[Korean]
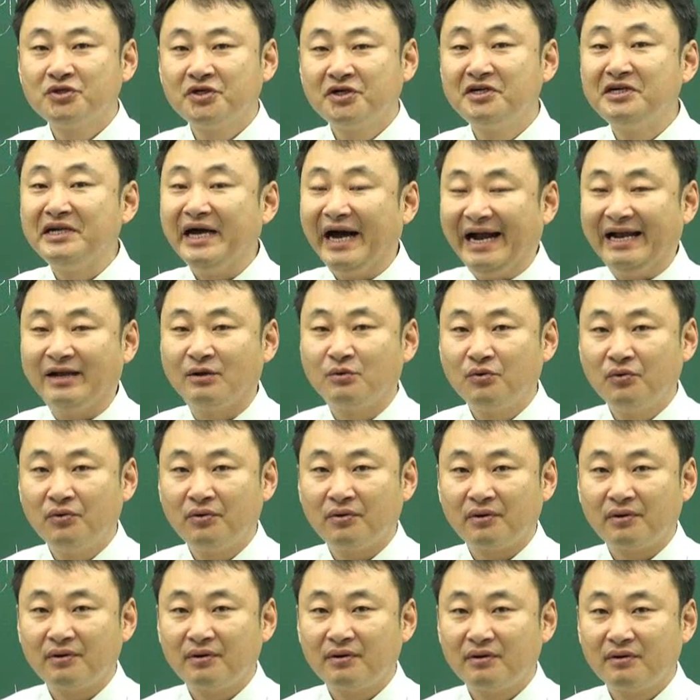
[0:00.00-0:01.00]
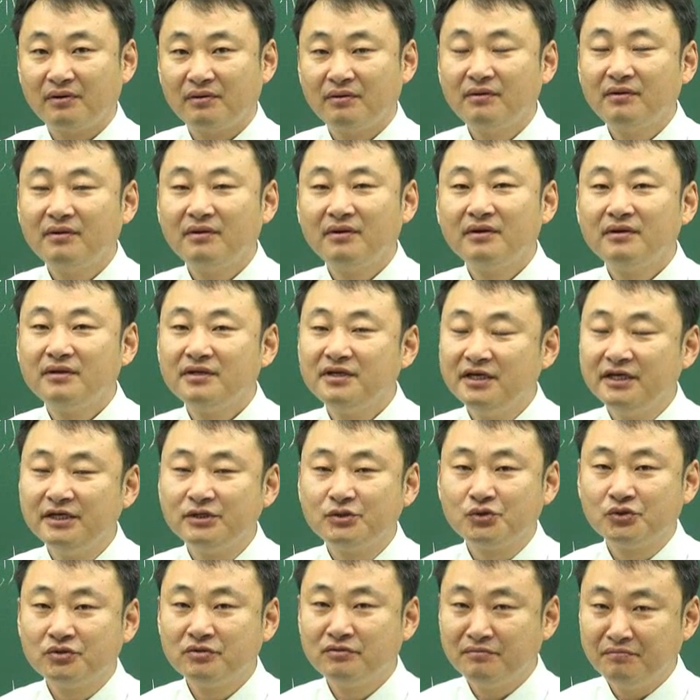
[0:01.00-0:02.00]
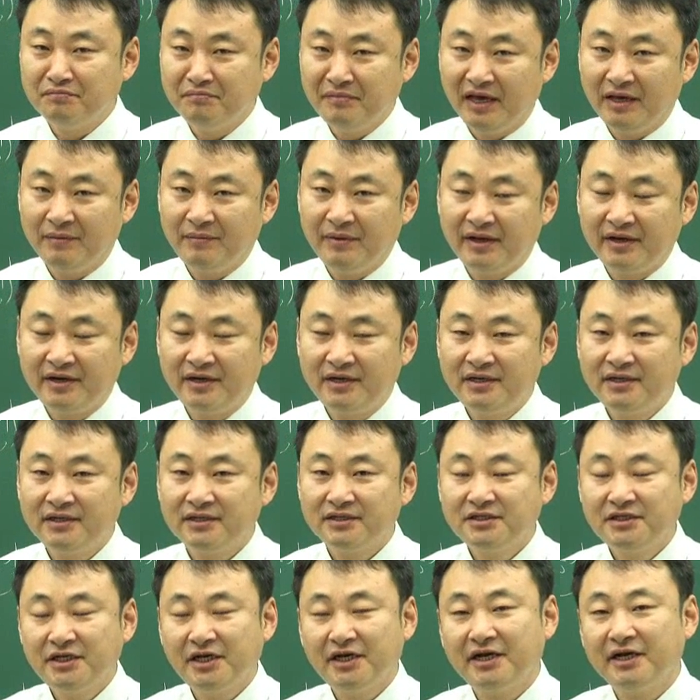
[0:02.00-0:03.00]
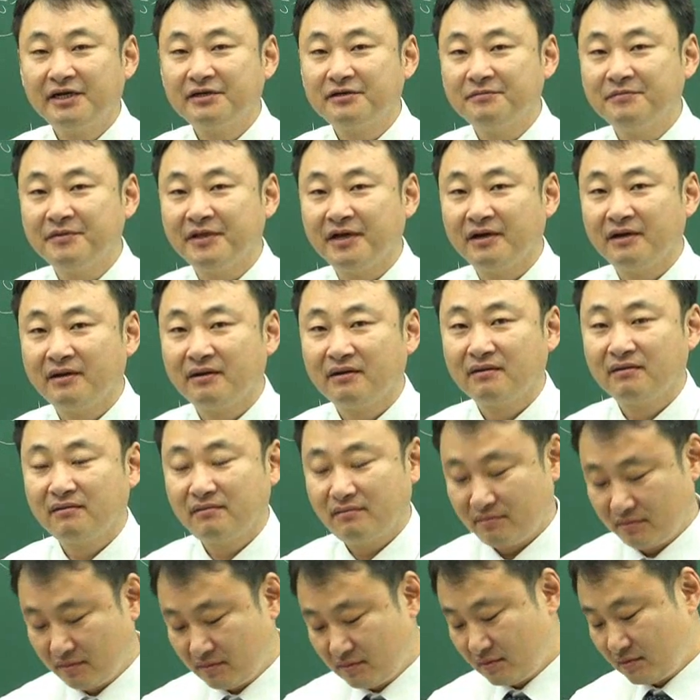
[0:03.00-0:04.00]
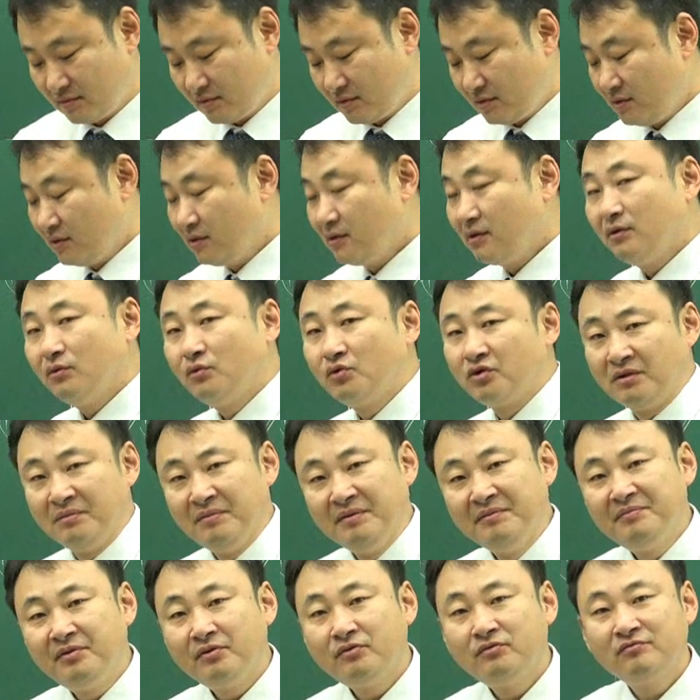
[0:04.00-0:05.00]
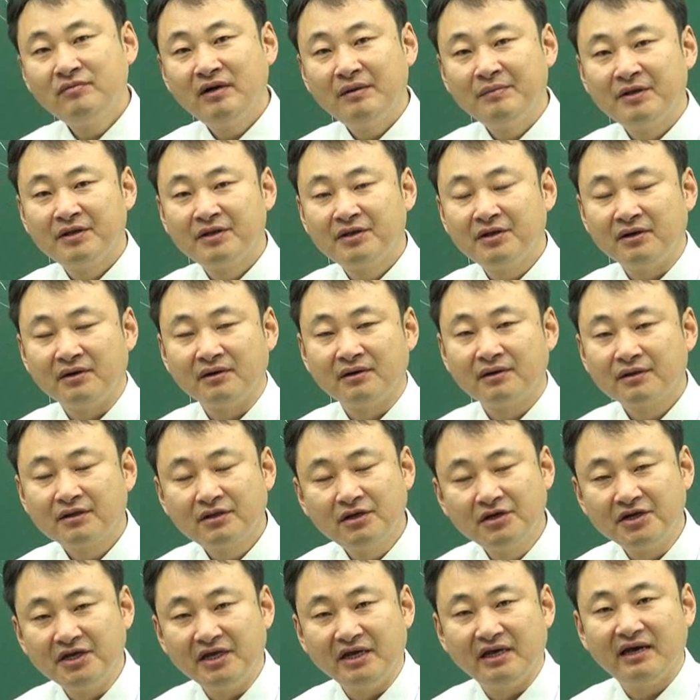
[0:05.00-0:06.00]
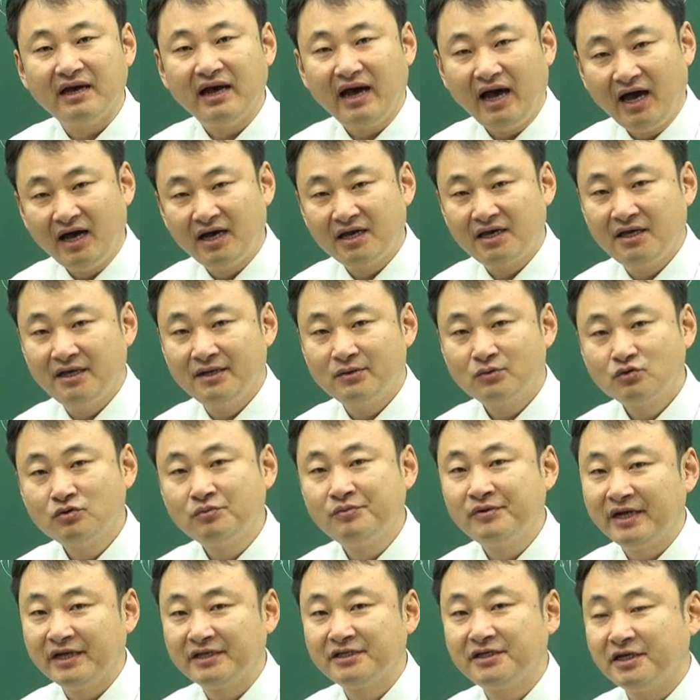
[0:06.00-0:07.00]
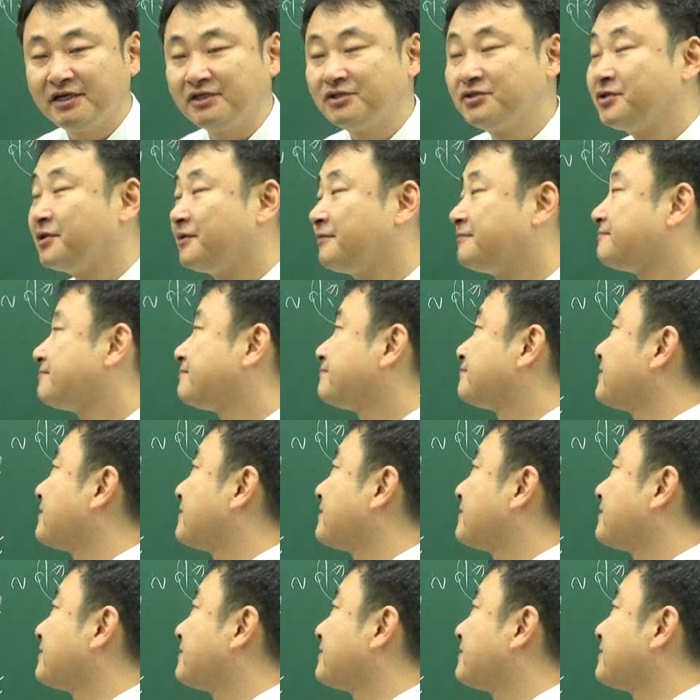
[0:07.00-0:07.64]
규정을 알고 이중 매매를 체결한 겁니다. 우리 민법 공부하면서 선이 악이 구분한 적 있죠.